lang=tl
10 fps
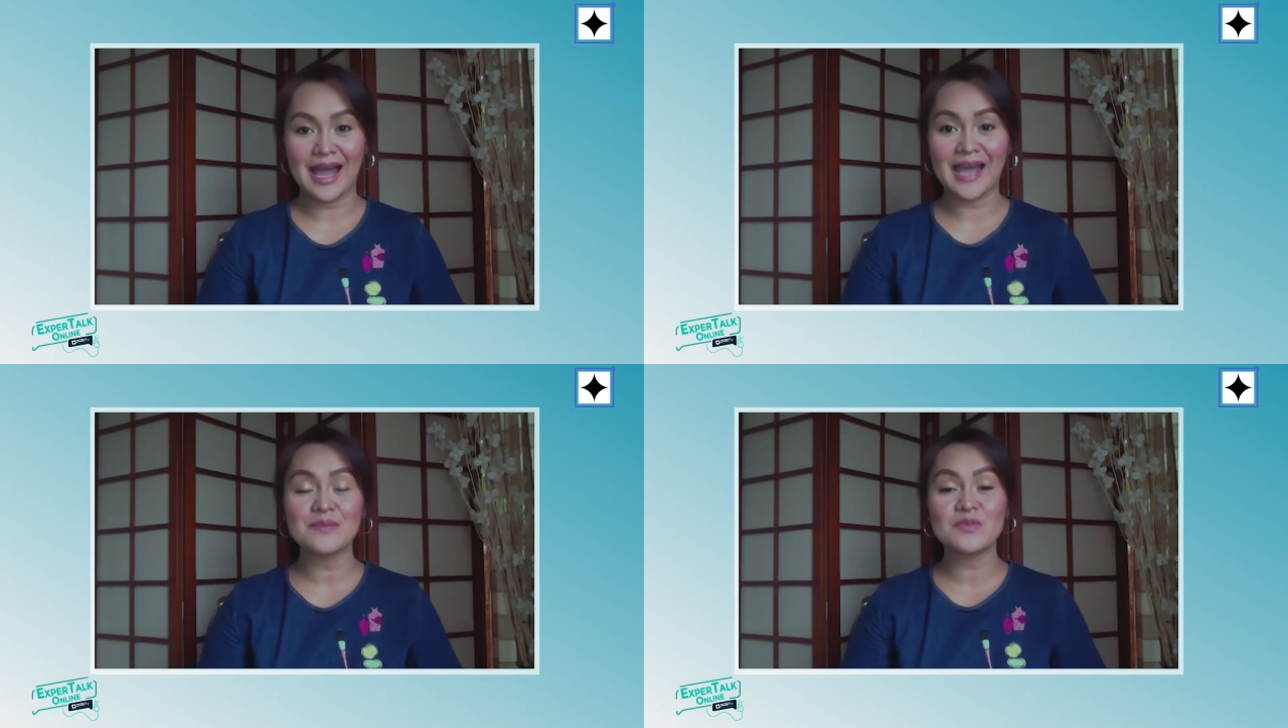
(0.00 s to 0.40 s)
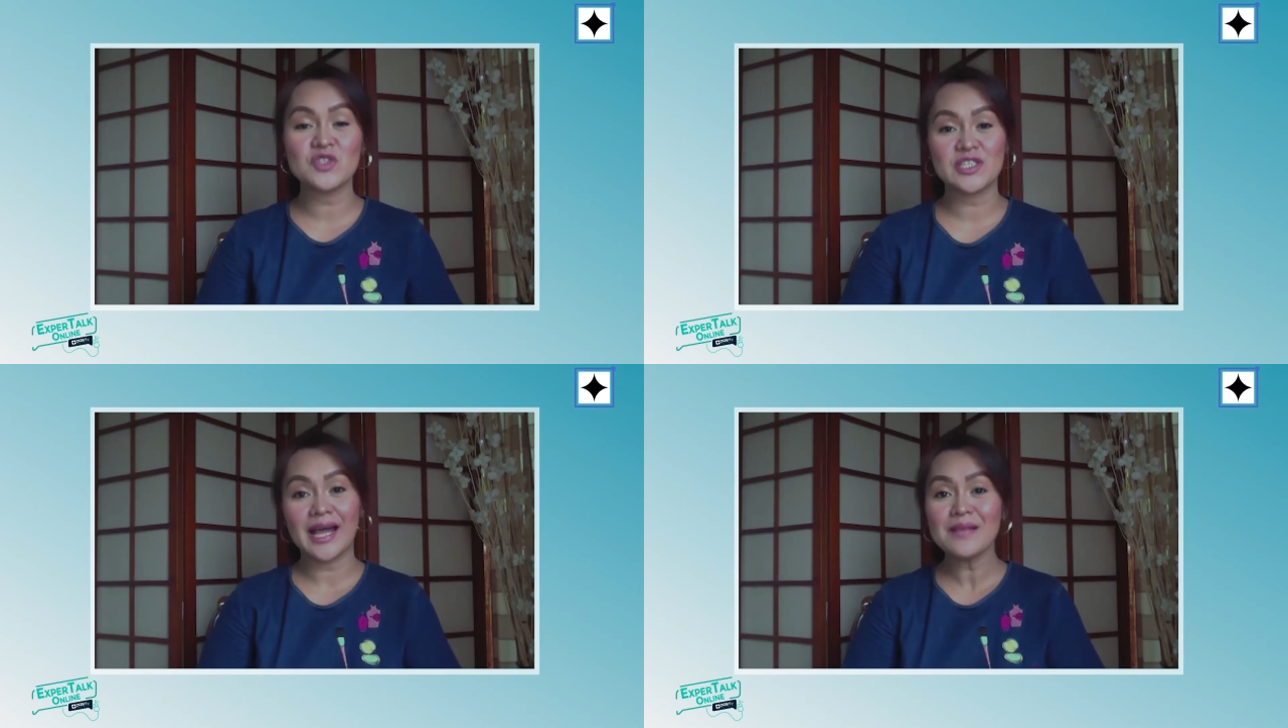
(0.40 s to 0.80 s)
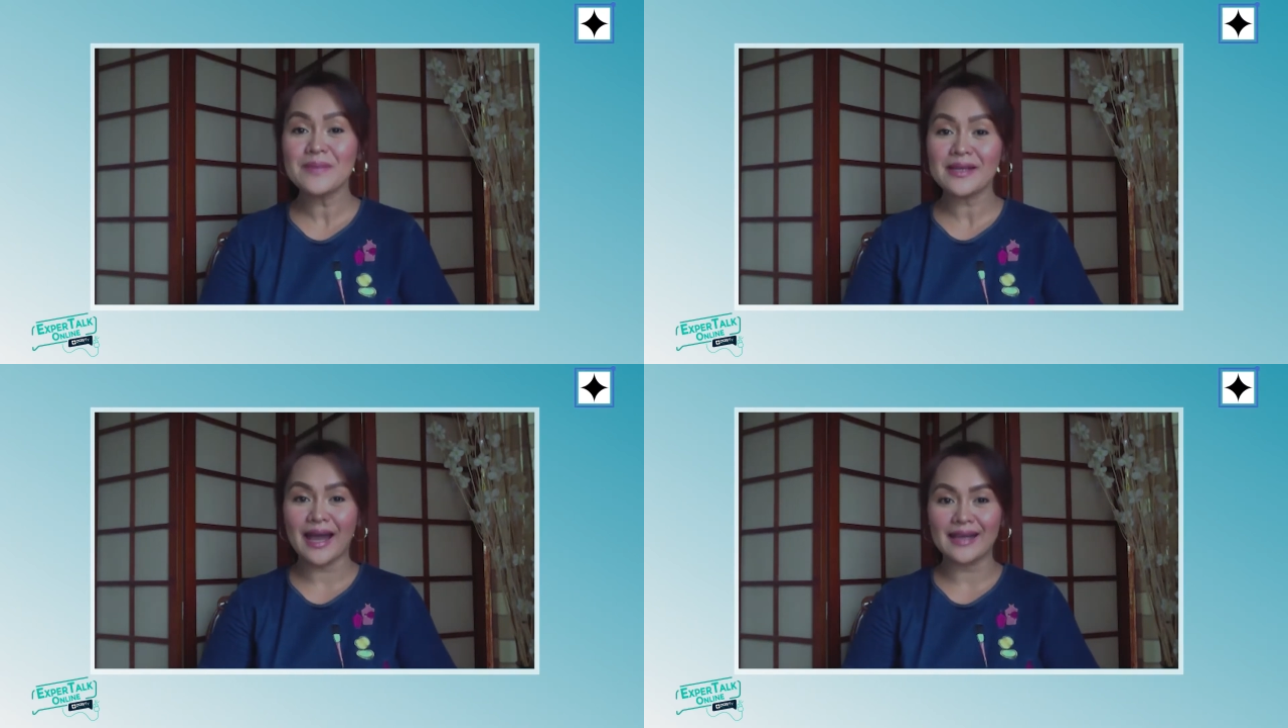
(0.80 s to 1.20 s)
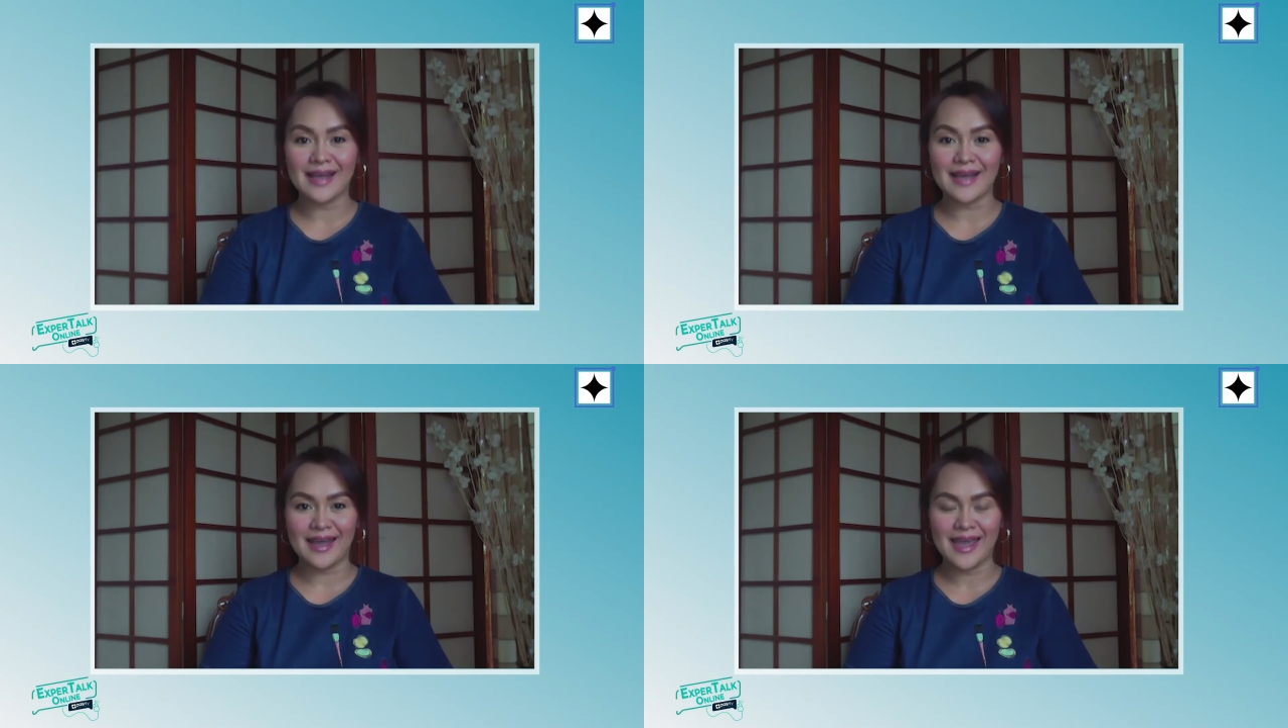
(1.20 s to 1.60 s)
I am Jel
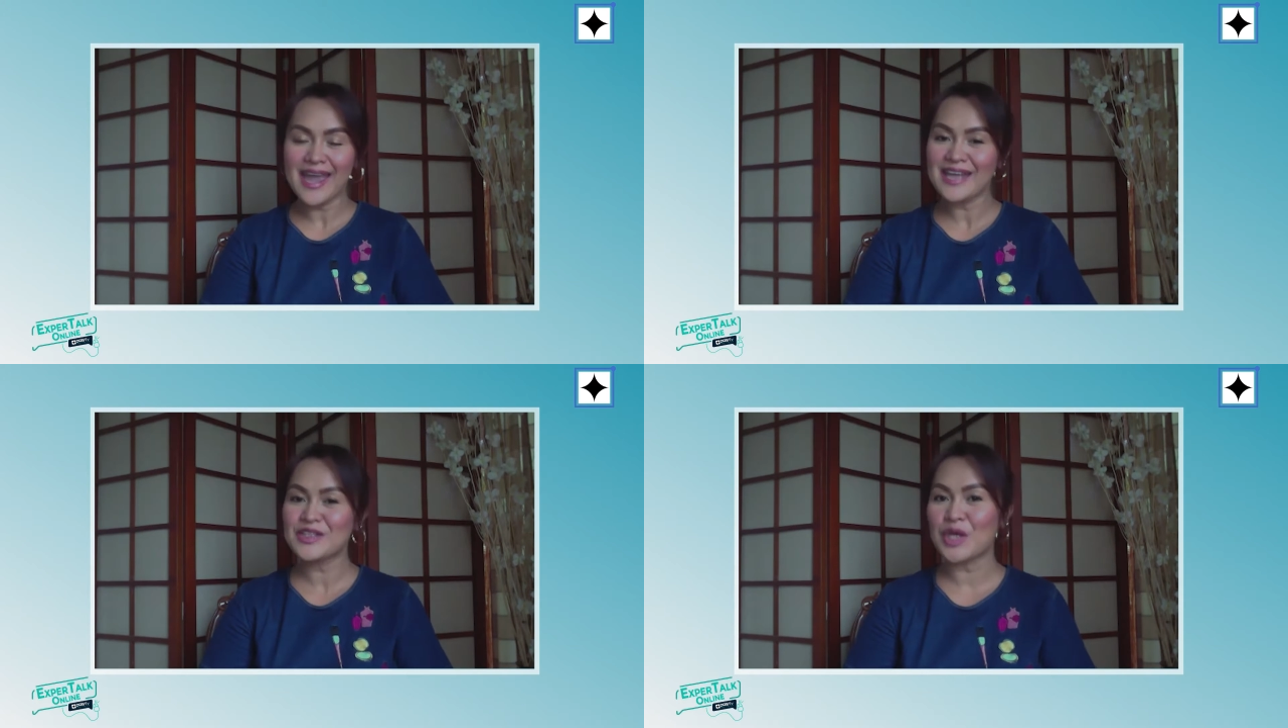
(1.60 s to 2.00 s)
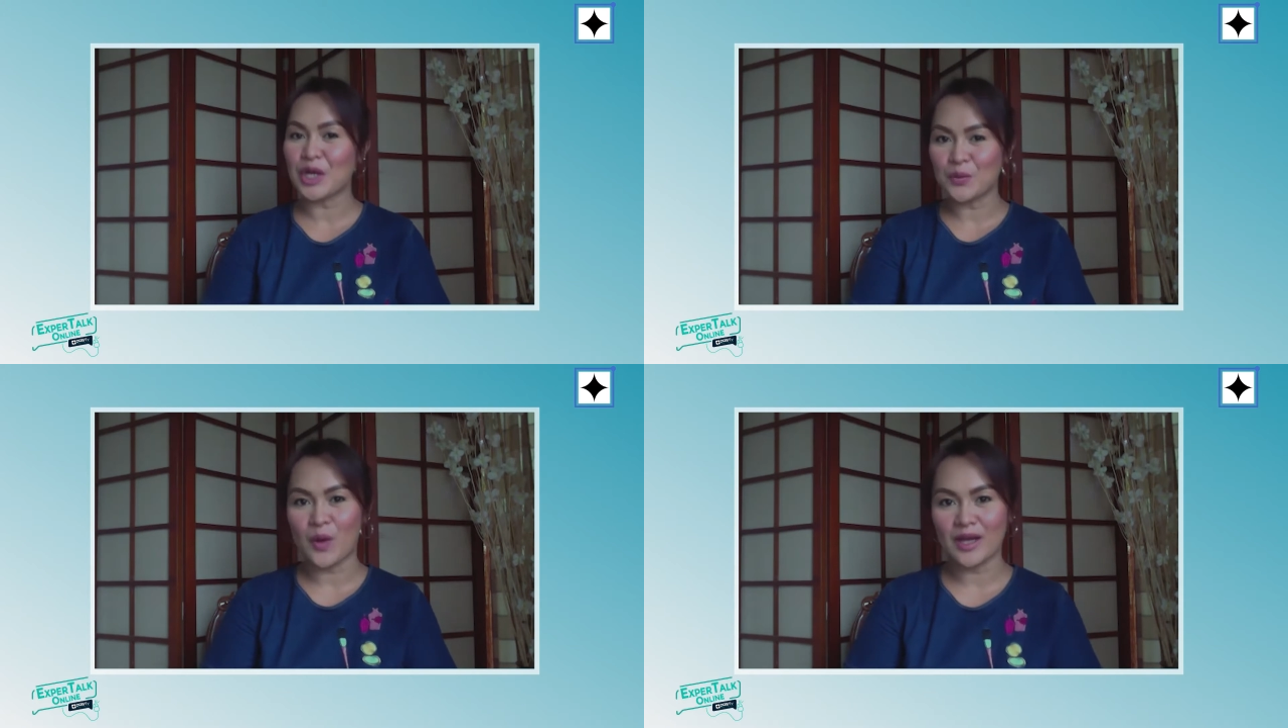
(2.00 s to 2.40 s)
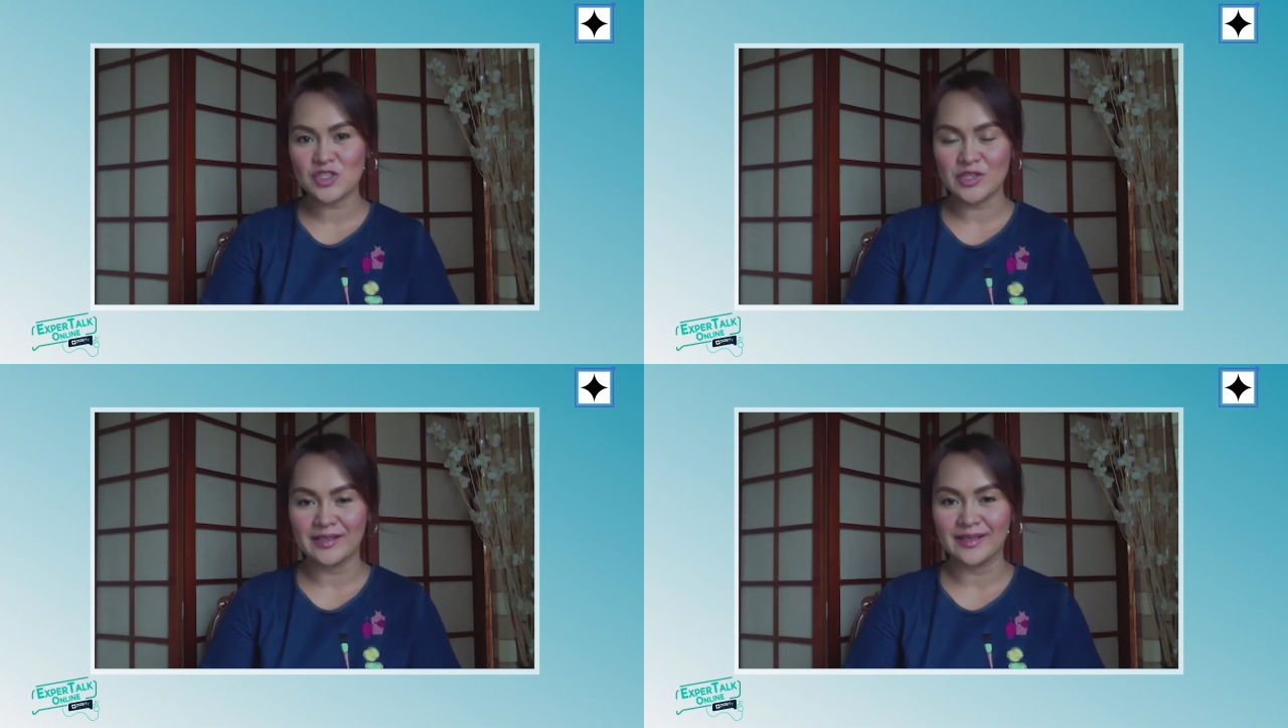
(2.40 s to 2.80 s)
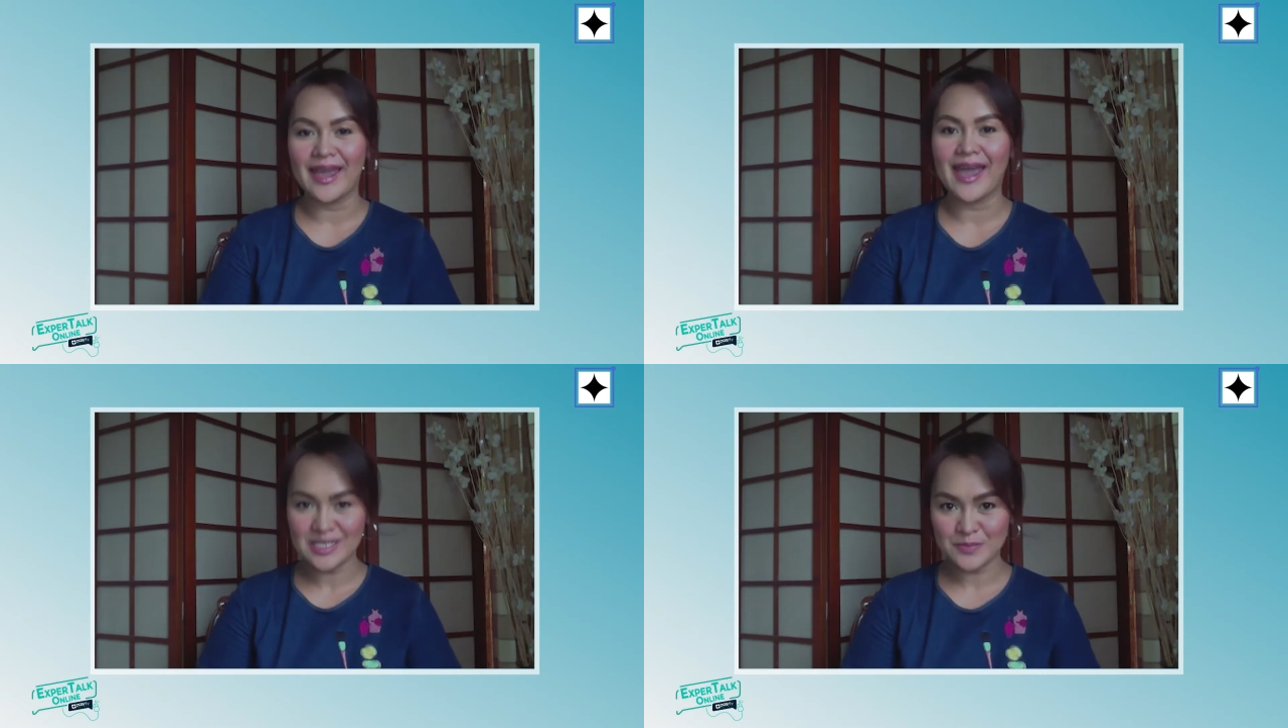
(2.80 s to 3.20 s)
Miranda and you're watching
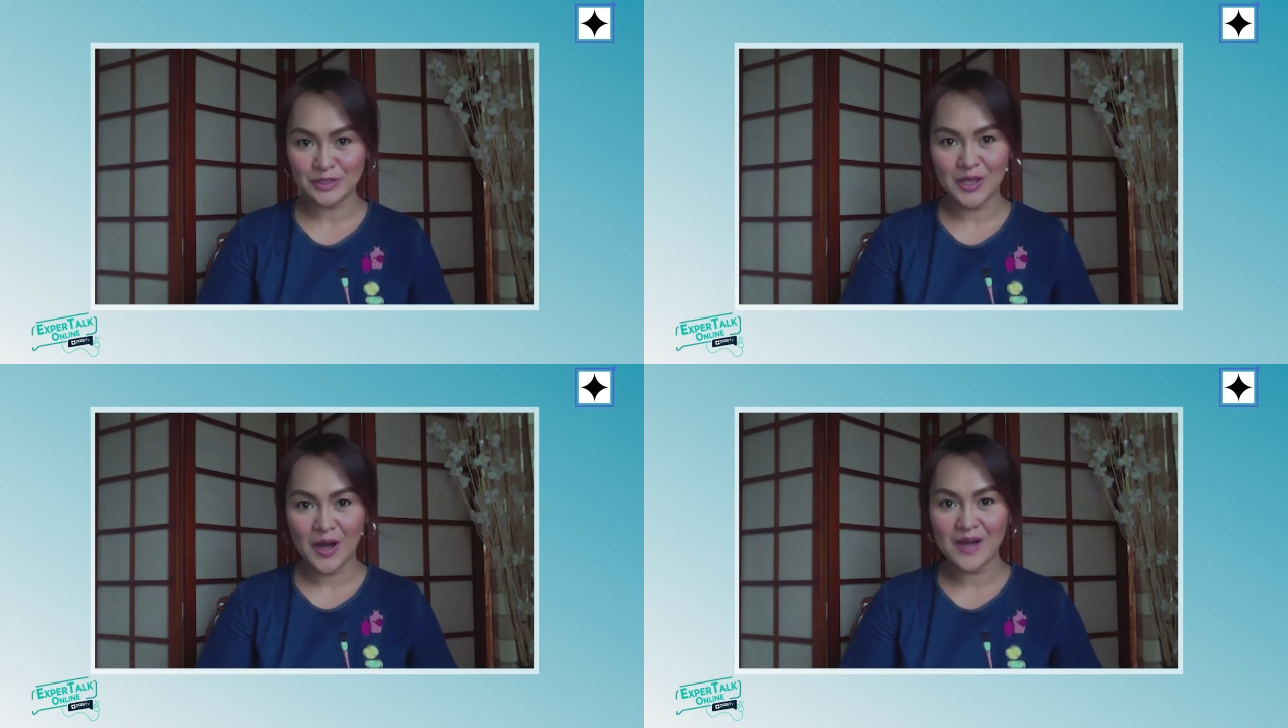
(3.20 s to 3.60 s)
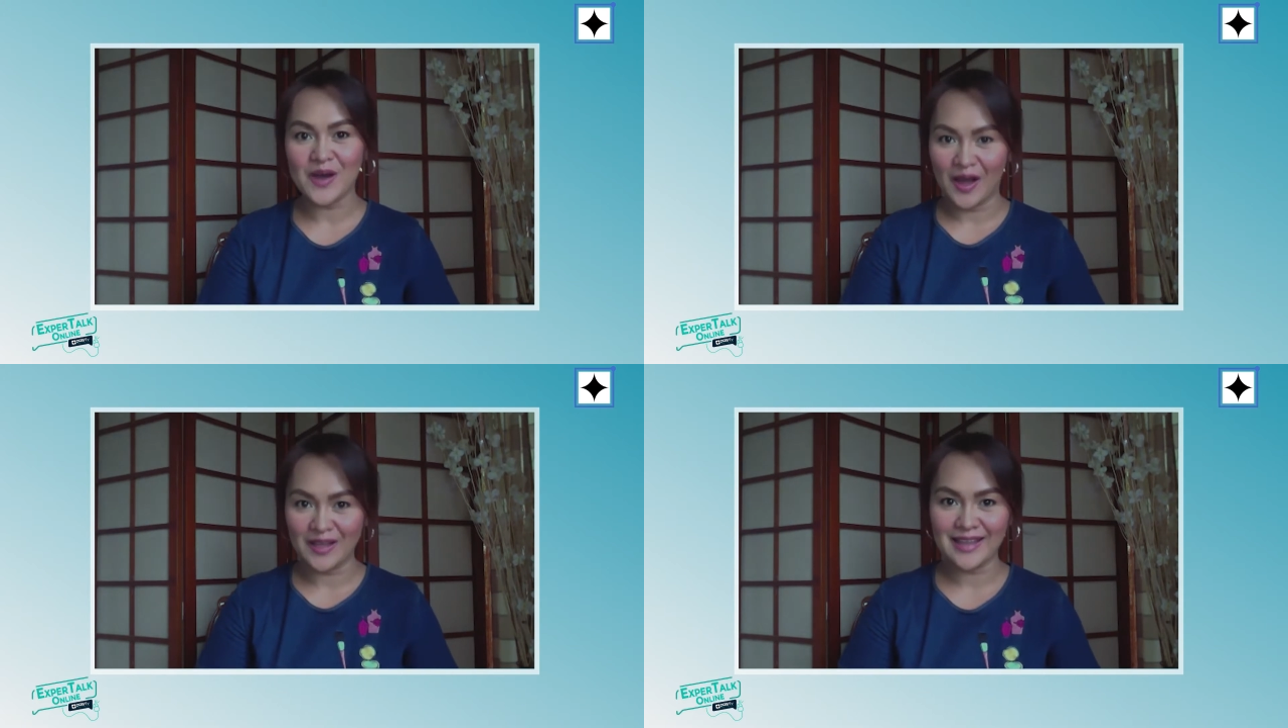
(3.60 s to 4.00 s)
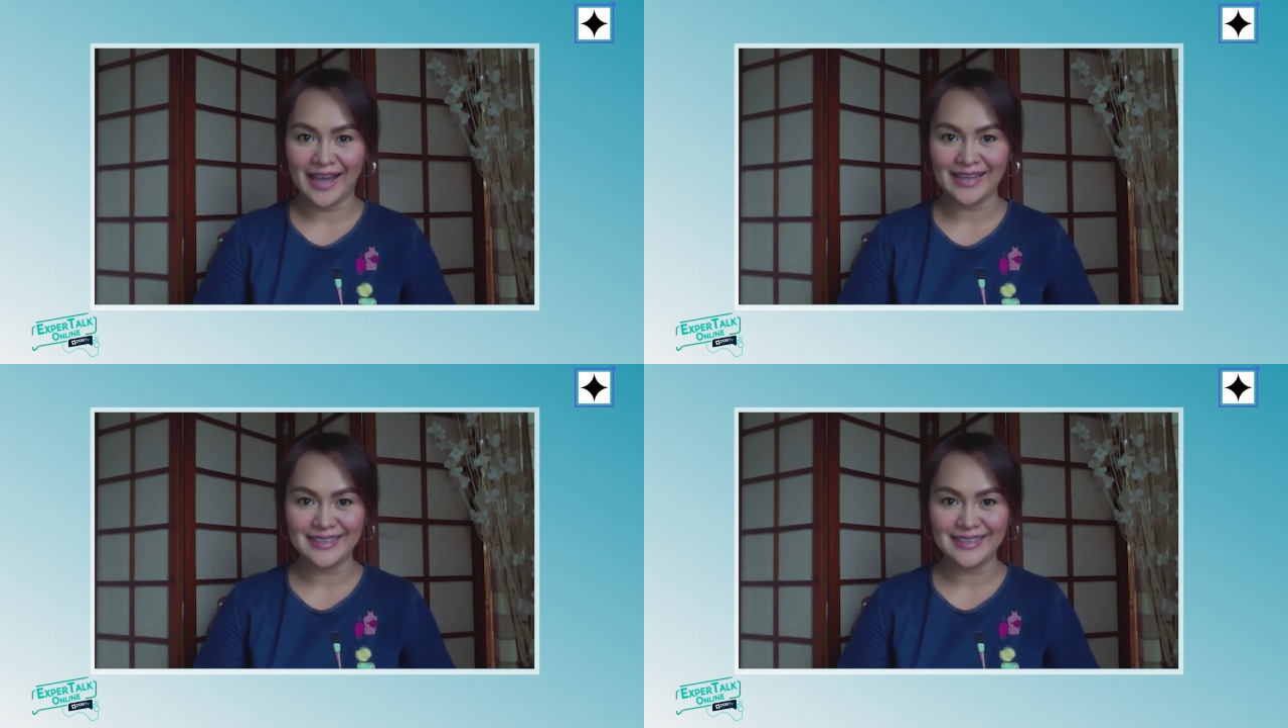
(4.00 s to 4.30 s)
Expert Talk Online.